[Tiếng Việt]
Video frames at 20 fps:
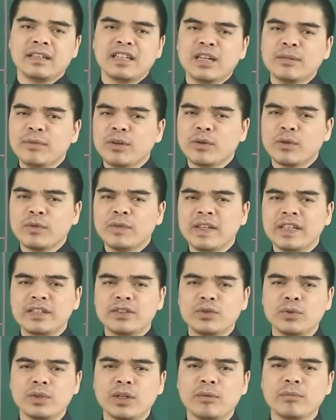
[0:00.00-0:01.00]
nếu mà quý vị
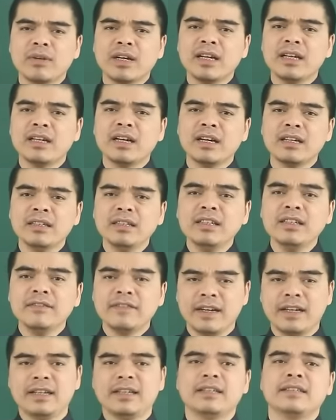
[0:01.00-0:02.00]
chủ động gây hấn như
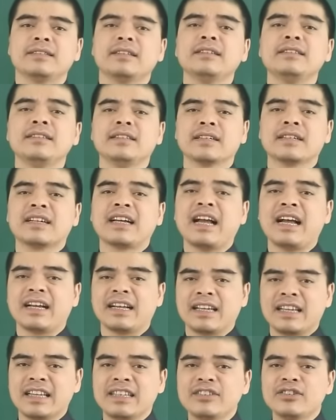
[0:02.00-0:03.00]
vậy sẽ chỉ
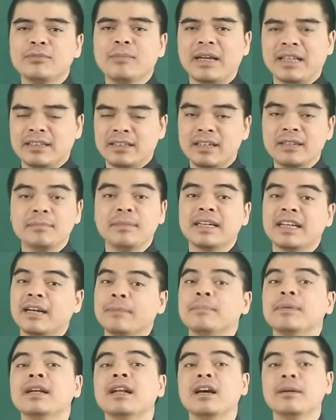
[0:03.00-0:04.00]
càng khiến cho bản thân mình
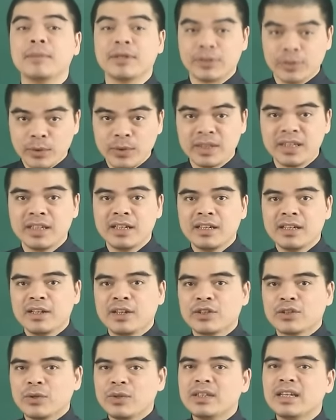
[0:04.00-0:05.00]
gặp bất lợi mà thôi.
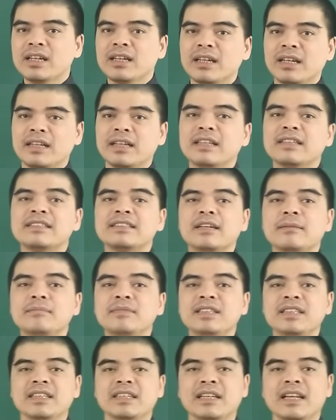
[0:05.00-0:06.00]
Tốt nhất là nên
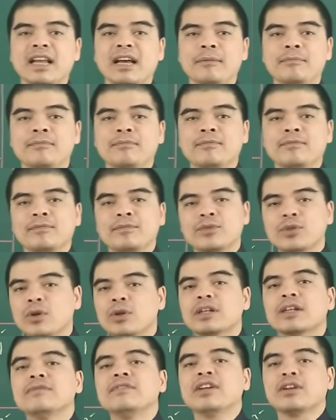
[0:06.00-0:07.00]
chăm chỉ làm
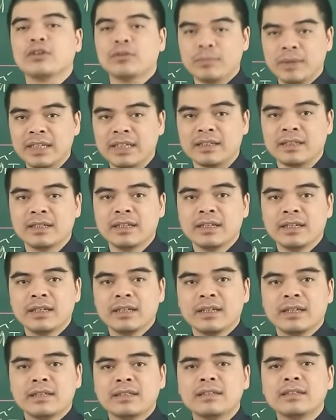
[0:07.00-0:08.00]
tốt cái việc của mình,
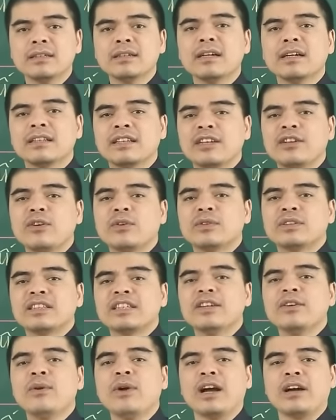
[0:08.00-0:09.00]
giữ cái thái độ
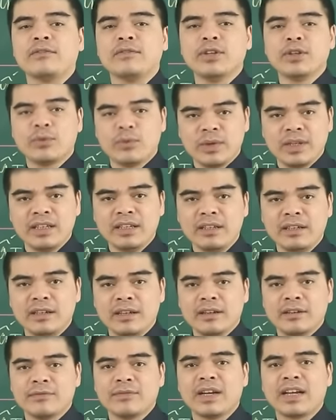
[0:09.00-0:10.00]
dĩ hòa vi quý
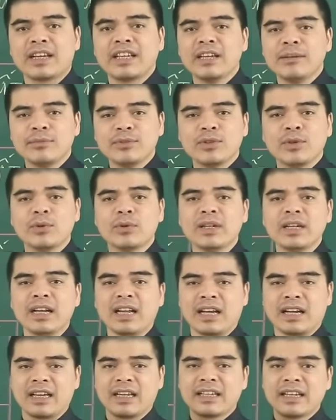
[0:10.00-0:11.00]
và khiêm tốn
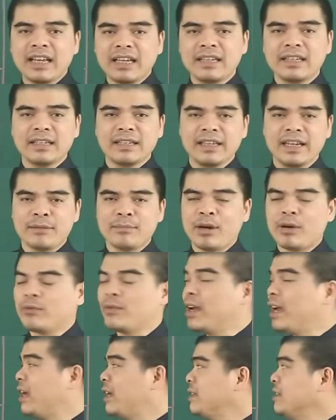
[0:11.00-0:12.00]
là cái cách để bảo
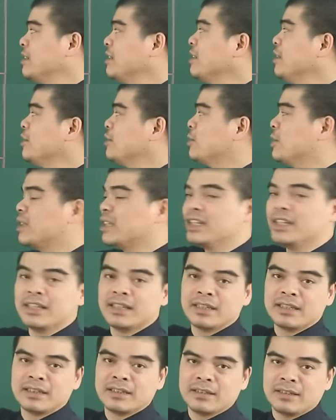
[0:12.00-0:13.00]
vệ những người tuổi
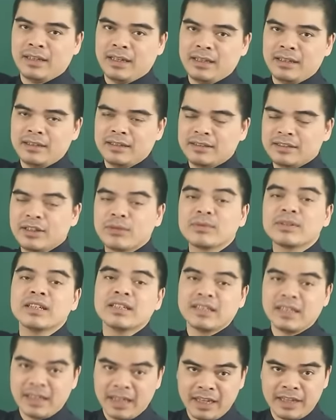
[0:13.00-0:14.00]
Thìn đấy trong cái
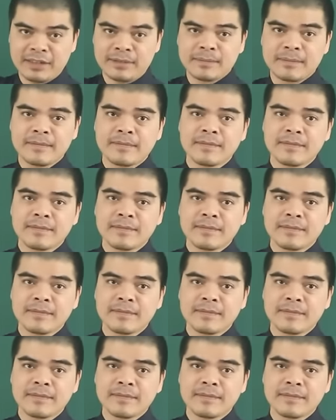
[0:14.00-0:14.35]
thời gian này.